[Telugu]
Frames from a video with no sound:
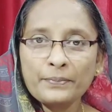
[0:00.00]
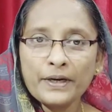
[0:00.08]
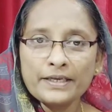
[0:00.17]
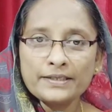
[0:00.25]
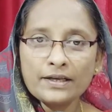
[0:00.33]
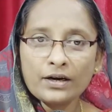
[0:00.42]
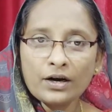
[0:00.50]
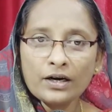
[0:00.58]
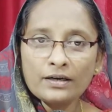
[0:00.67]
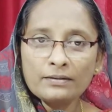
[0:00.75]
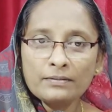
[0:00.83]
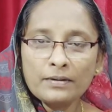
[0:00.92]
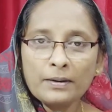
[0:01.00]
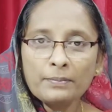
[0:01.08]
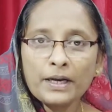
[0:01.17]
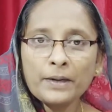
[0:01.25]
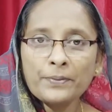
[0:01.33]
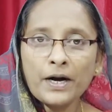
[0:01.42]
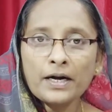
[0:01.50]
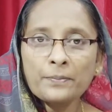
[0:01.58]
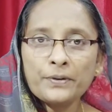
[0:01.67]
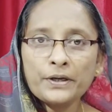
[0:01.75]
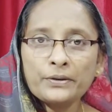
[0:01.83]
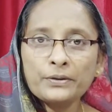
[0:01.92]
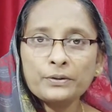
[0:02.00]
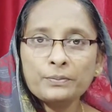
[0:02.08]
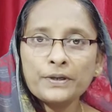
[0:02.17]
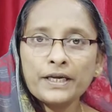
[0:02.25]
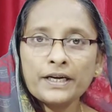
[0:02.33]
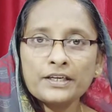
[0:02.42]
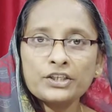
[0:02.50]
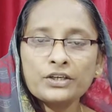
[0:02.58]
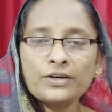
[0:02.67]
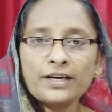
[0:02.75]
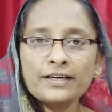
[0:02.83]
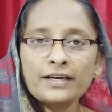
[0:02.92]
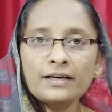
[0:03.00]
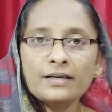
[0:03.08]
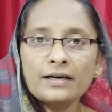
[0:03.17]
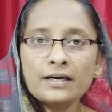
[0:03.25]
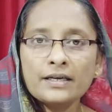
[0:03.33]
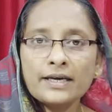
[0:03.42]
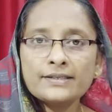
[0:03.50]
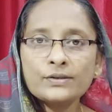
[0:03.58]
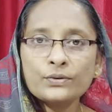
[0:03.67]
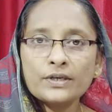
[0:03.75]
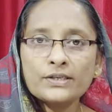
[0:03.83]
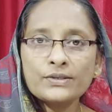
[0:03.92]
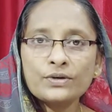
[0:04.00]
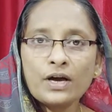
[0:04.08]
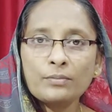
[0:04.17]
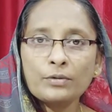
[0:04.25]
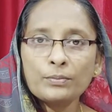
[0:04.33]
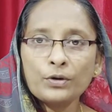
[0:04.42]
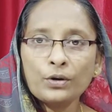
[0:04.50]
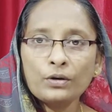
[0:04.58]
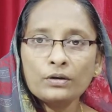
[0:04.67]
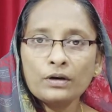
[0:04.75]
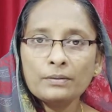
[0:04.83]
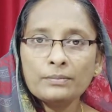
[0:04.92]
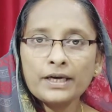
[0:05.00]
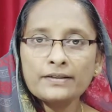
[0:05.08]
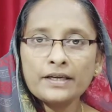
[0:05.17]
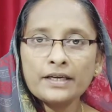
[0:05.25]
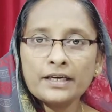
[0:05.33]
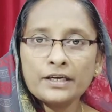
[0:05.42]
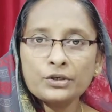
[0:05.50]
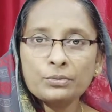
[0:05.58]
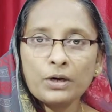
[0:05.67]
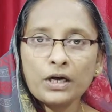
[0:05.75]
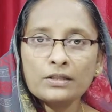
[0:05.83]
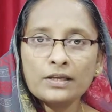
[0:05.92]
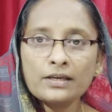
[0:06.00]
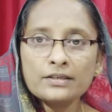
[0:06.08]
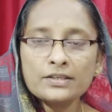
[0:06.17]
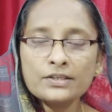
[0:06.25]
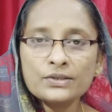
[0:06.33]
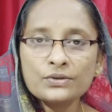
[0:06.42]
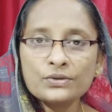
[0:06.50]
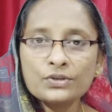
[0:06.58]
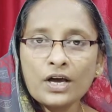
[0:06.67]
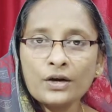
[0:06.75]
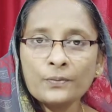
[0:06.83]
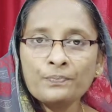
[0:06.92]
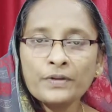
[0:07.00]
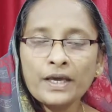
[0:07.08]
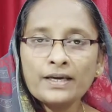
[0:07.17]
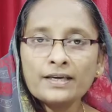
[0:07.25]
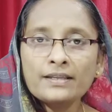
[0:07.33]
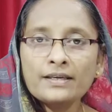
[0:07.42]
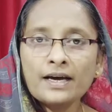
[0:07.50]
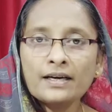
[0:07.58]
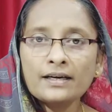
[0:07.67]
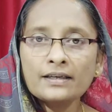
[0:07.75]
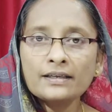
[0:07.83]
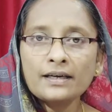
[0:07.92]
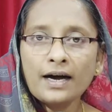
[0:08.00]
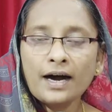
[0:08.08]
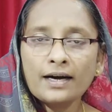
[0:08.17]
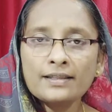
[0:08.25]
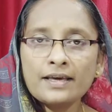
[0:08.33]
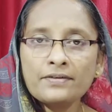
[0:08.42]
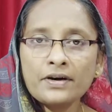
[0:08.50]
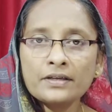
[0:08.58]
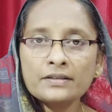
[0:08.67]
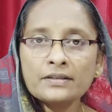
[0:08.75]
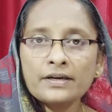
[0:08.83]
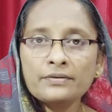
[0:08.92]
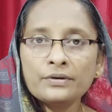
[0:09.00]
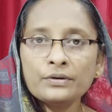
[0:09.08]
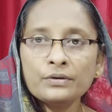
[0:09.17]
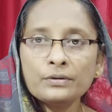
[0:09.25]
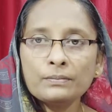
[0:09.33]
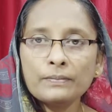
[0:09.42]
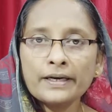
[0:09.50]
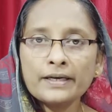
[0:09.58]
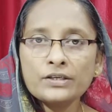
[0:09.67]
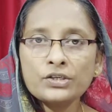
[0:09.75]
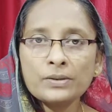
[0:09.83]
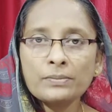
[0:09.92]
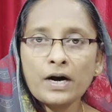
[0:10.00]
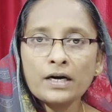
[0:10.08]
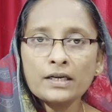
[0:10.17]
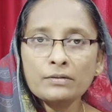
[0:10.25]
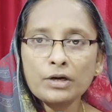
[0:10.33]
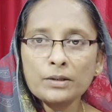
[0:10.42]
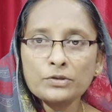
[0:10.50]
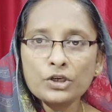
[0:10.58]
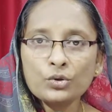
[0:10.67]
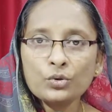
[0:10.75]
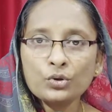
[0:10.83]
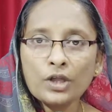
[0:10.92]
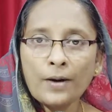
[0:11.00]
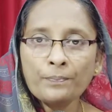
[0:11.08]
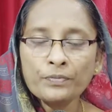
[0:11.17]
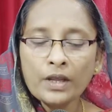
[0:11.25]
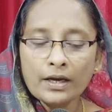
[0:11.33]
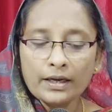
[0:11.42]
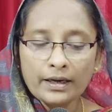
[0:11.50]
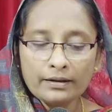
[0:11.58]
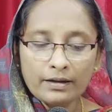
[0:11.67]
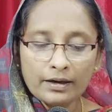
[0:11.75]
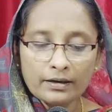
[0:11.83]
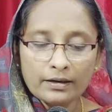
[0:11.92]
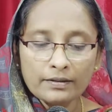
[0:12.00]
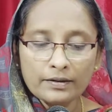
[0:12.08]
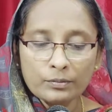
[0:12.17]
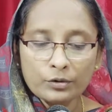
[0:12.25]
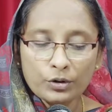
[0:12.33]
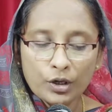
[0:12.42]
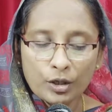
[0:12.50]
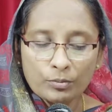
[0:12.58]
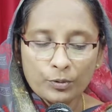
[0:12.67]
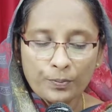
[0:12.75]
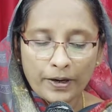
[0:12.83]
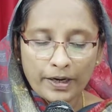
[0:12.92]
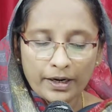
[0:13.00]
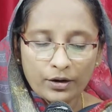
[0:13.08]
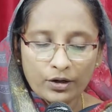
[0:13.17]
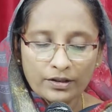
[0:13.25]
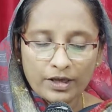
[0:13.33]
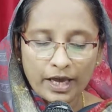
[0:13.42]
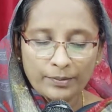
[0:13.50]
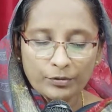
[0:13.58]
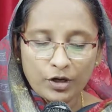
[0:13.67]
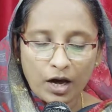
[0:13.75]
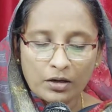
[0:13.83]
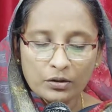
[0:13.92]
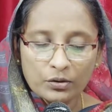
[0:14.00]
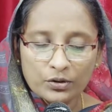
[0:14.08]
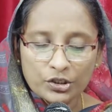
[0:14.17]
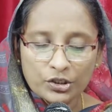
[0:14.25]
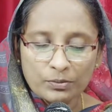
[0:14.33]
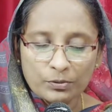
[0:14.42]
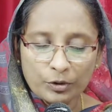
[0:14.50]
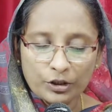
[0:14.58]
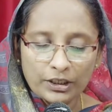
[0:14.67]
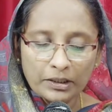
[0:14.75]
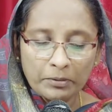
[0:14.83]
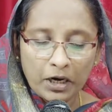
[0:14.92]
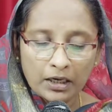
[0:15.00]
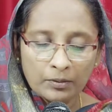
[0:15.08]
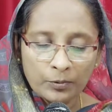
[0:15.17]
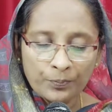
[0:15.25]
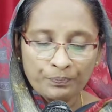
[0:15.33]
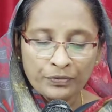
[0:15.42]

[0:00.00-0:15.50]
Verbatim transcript: ప్రైజ్ ద లాడ్ మన ప్రాణప్రియుడు ప్రియరక్షకుడైన యేసుక్రీస్తు నామంలో మీ అందరికీ శుభాలు తెలియజేస్తుంటున్నాను ఇది నాన్న ఆ దేవాది దేవుడు మనకిచ్చే మాటను మనం చదువుకుందాం కీర్తనల గ్రంథము ముప్పై ఏడో అధ్యాయము నాలుగో వచనము మొదటి భాగము